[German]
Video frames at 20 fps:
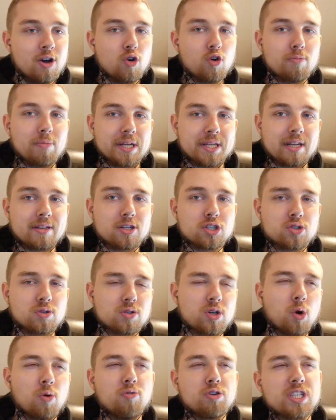und man dachte schon,
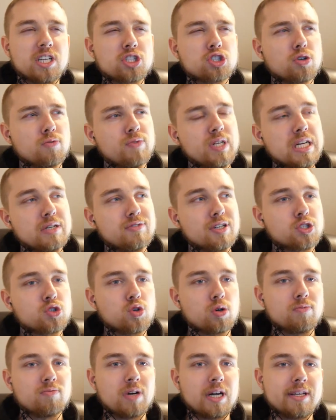oh, wird das schon wieder
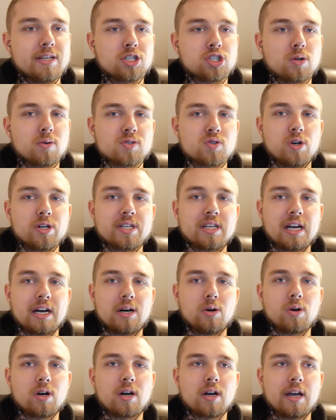verschoben, weil die Show sollte ja
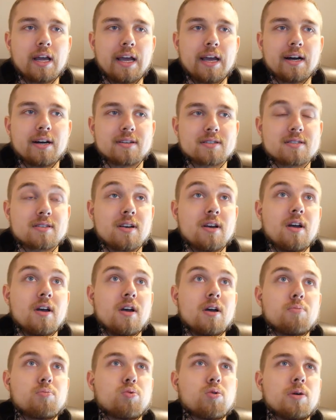auch erst,
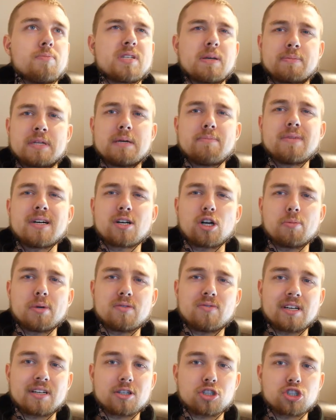boah, im September, glaube
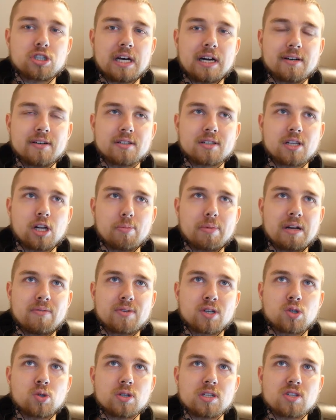ich, war das starten. Ich glaube,
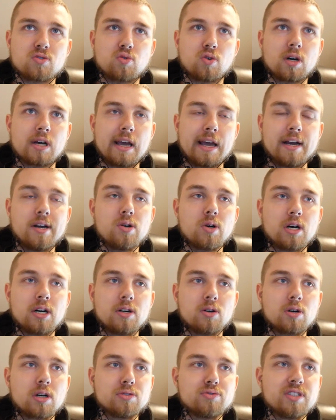irgendwie kurz vor Endor
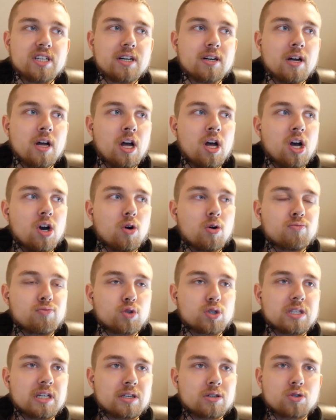ungefähr und
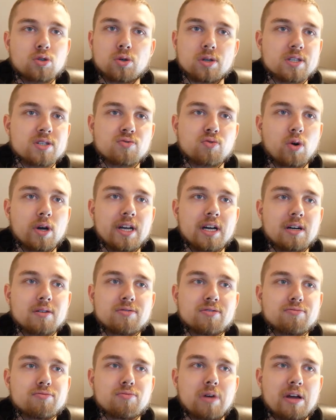wurde dann kurz vorher
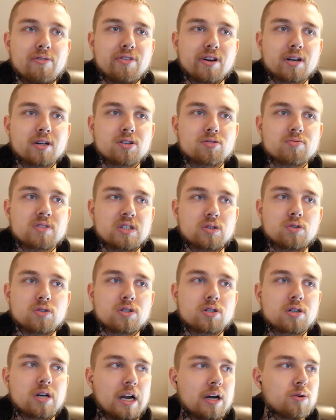einfach, sagen wir
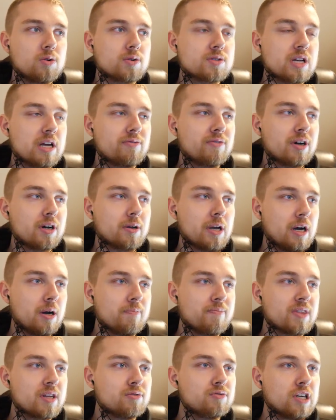klanglos einfach, ja,
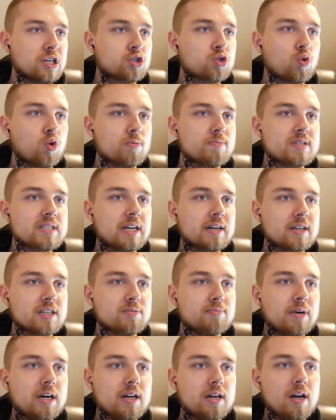verschoben, sage
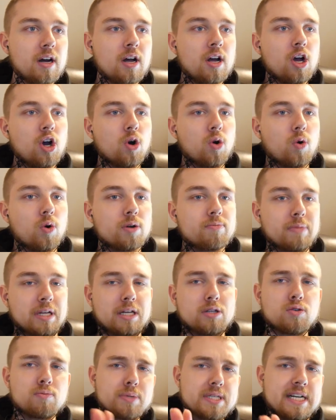ich mal. Und man
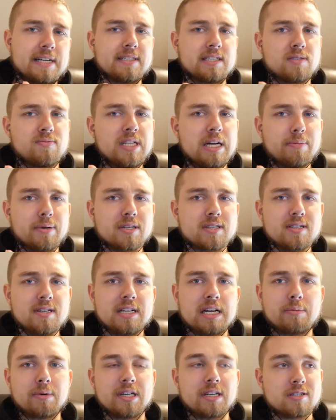hat so ein bisschen Angst, dass es wieder passiert,
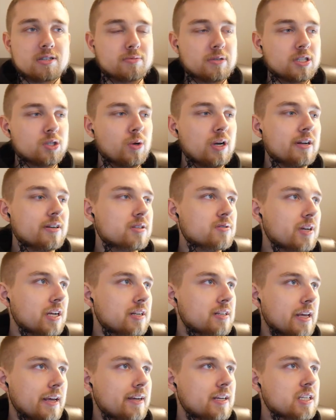aber jetzt kommt der Trailer,
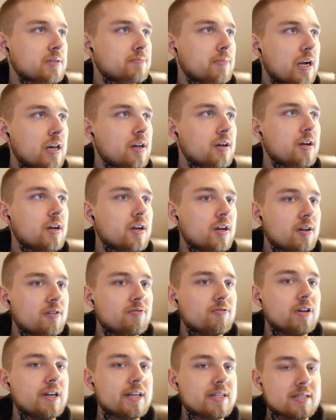deswegen denke ich mal,
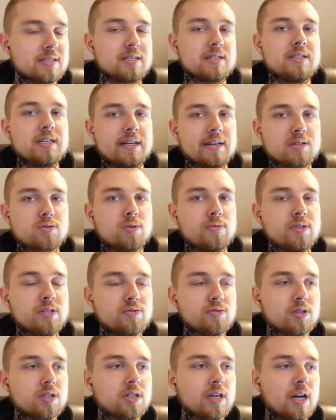wenn es jetzt nicht hier anders
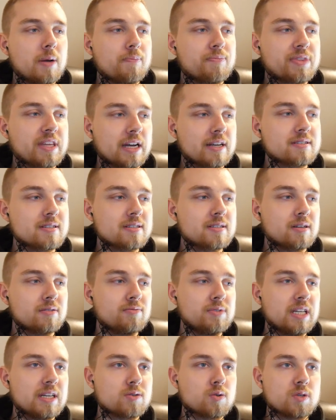reviewed wird, dass es dann
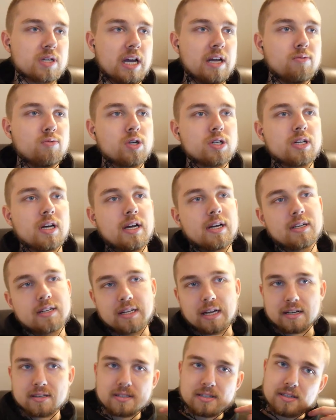wieder so sein wird,
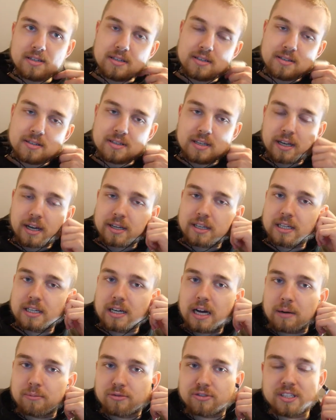dass die
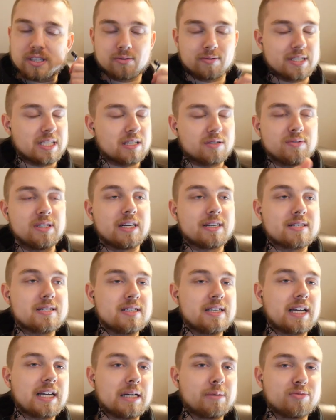Serie am 4., was heißt wieder, dass die
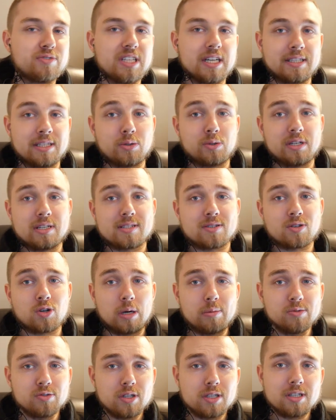Serie am 4. Januar jetzt
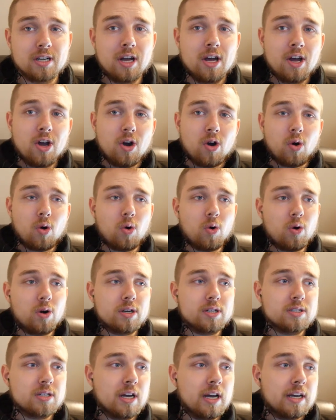kommen wird.
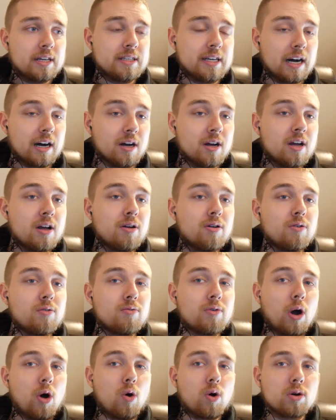Und ja,
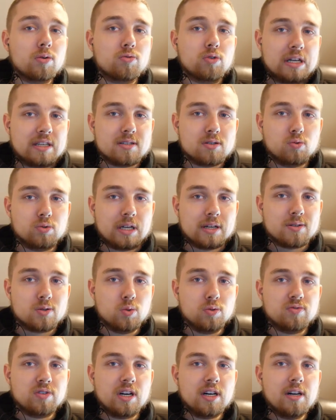auch ein ganz guter
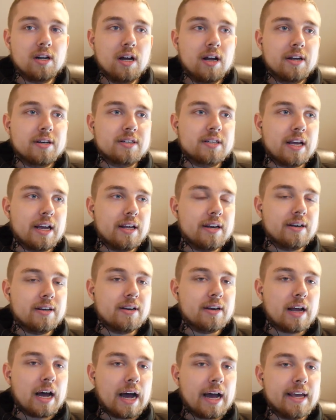Zufall,
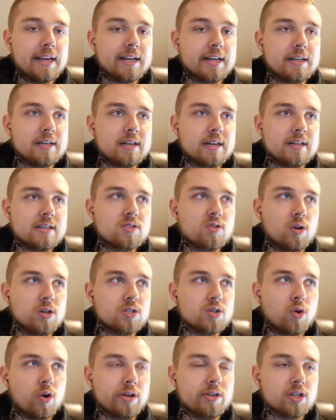denn eigentlich
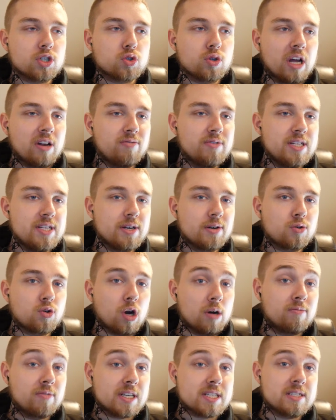sollte heute schon ein Video
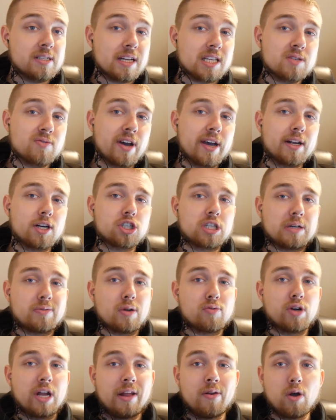kommen, was in der zweiten Staffel
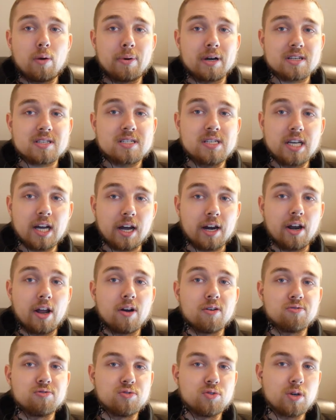von Endor passieren
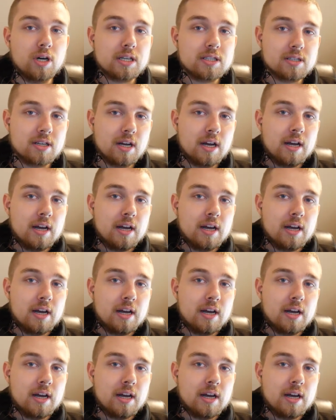wird.